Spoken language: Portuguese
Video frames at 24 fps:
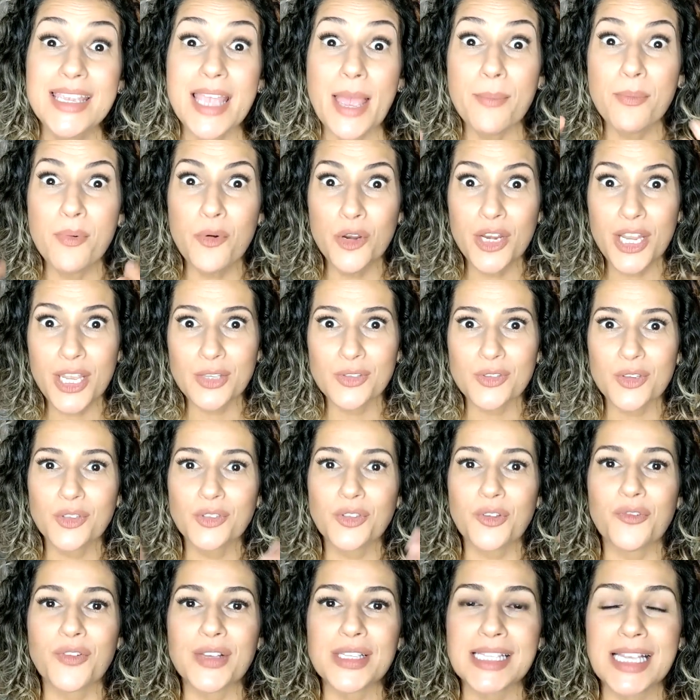E é por isso que eu
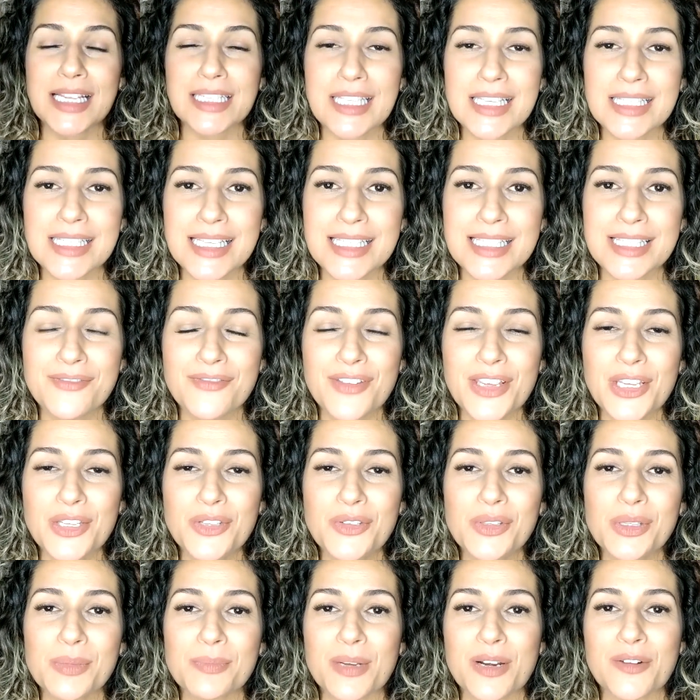estou fazendo esses
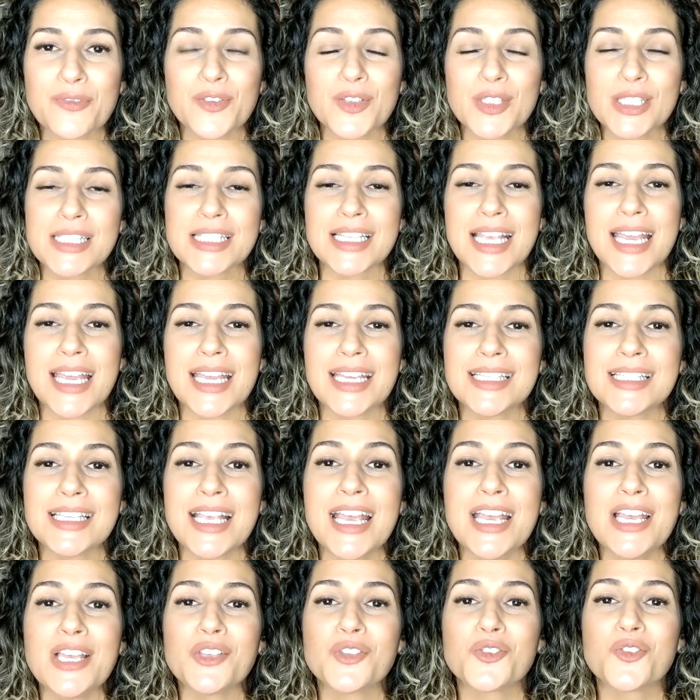vídeos para vocês
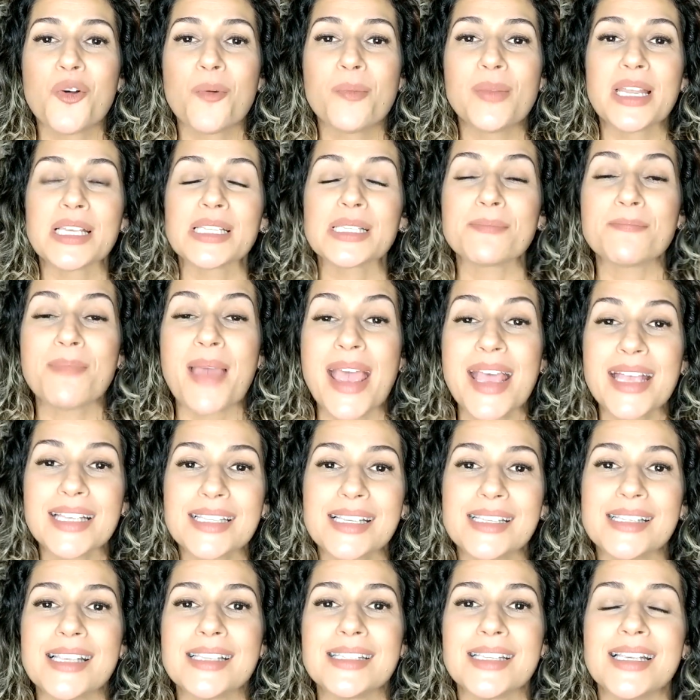sobre as
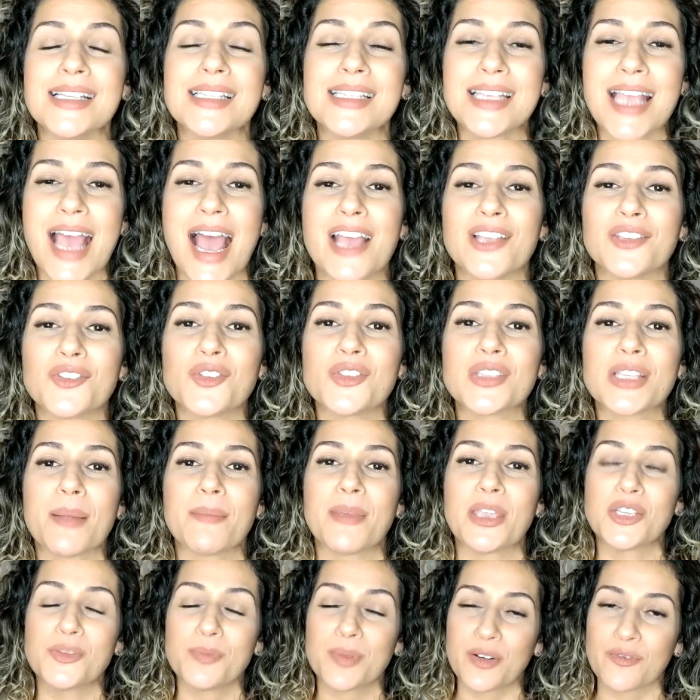peças essenciais,
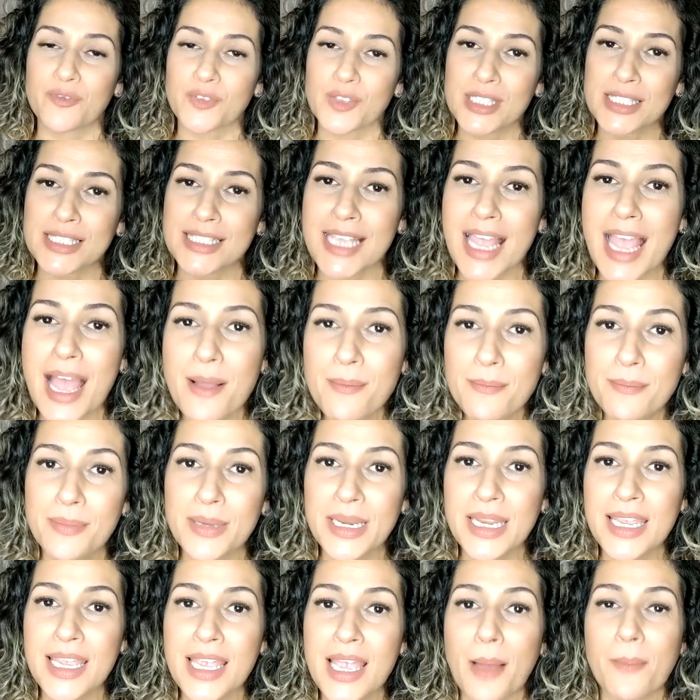justamente para você
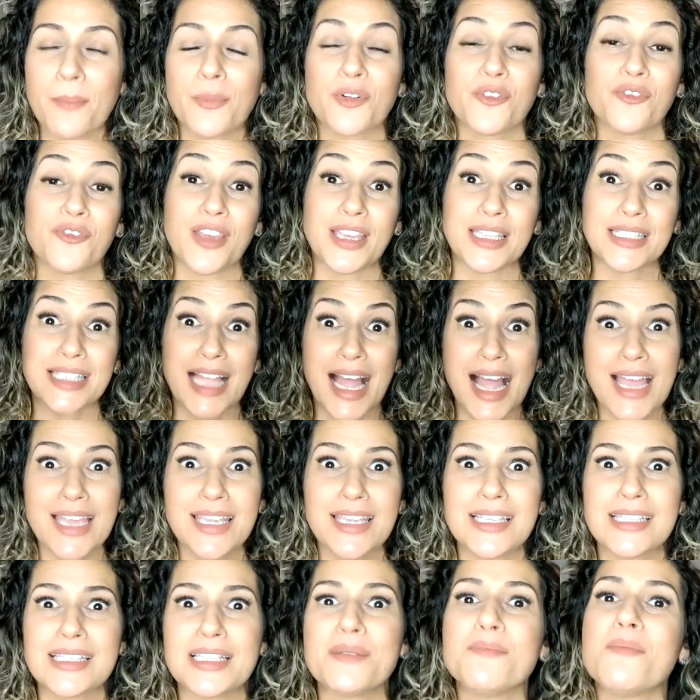abrir,
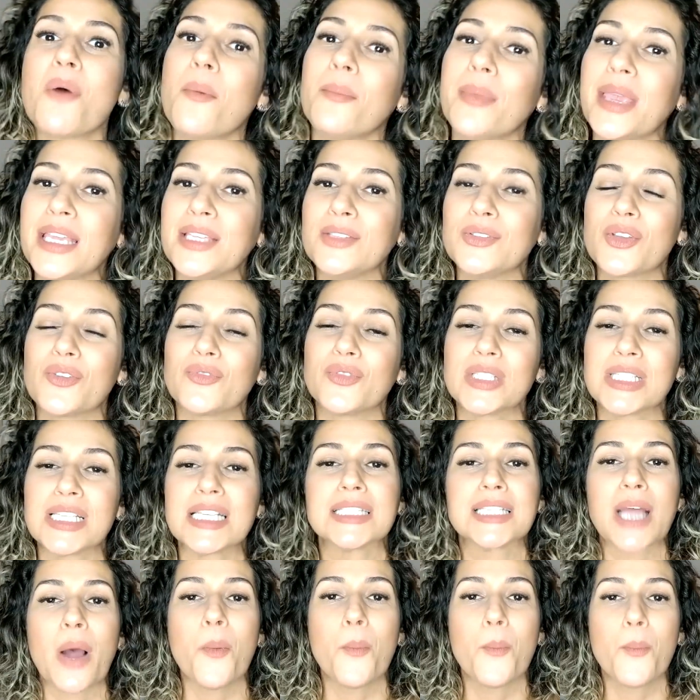aproveitar esse momento que
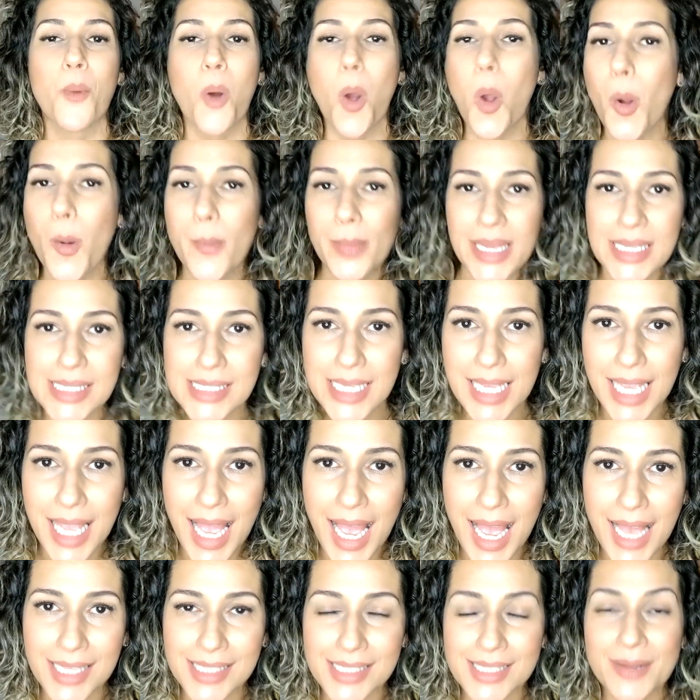você está um pouco mais em
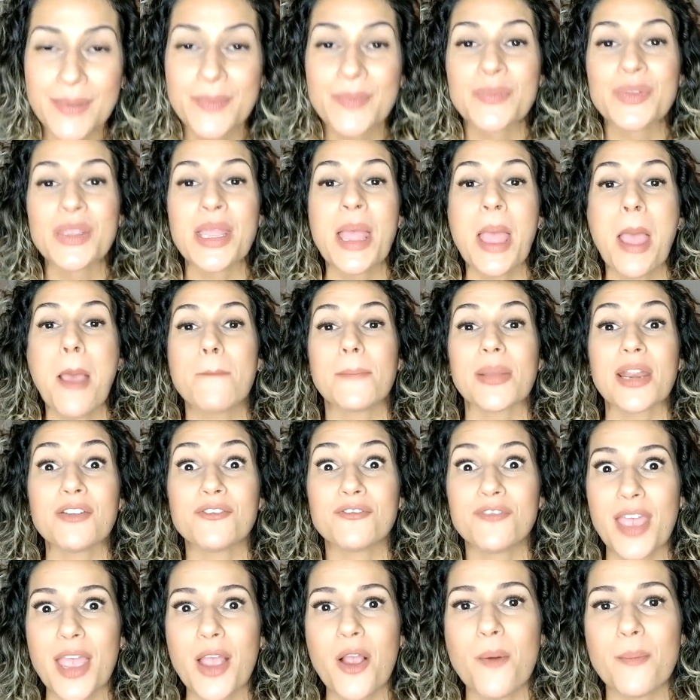casa para
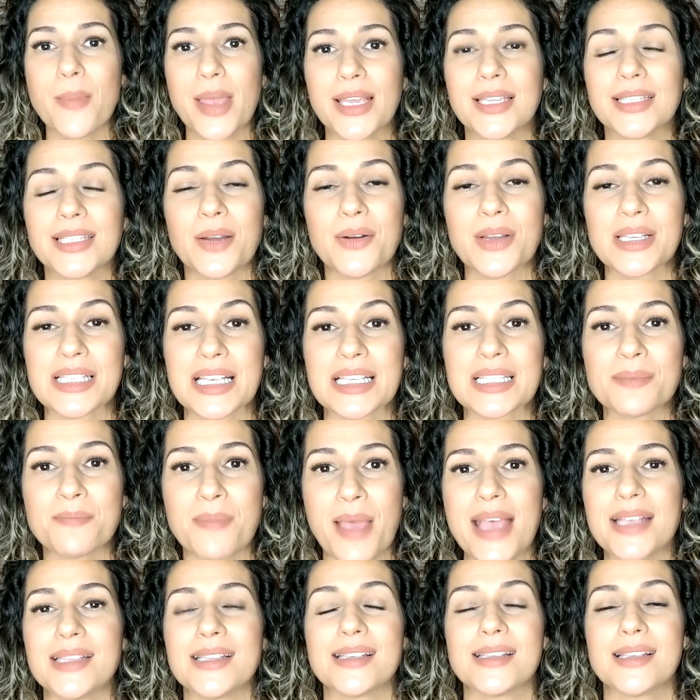ver como é que estão essas
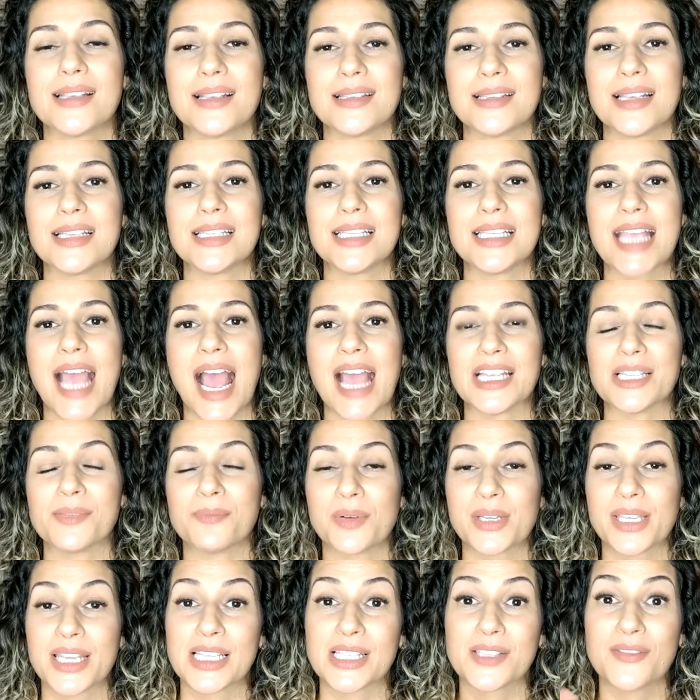peças essenciais,
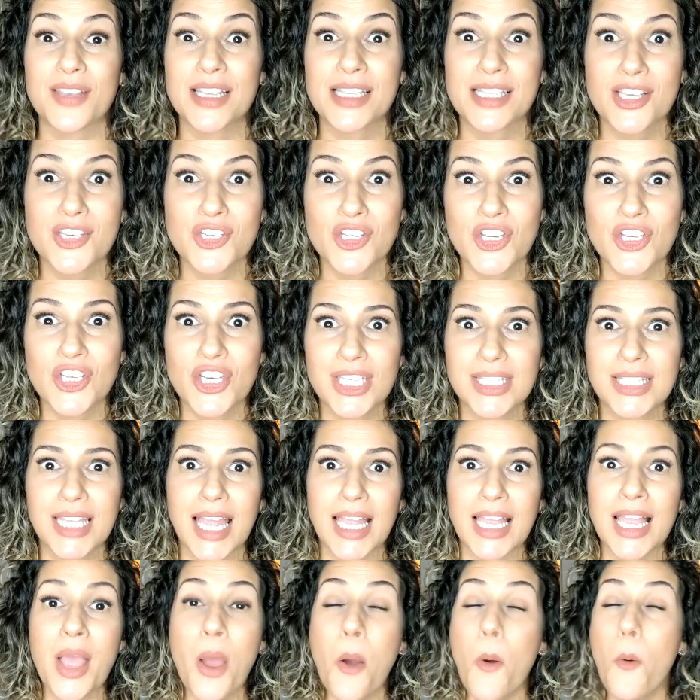porque às vezes a gente
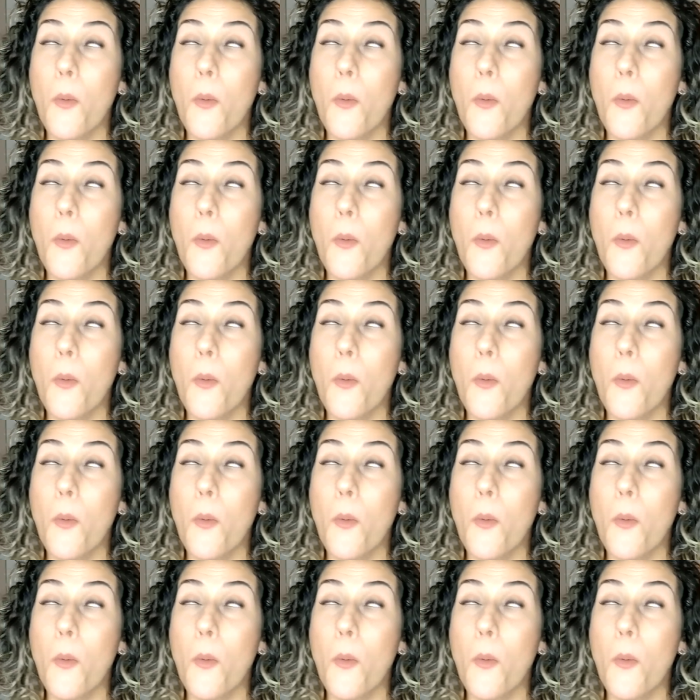tem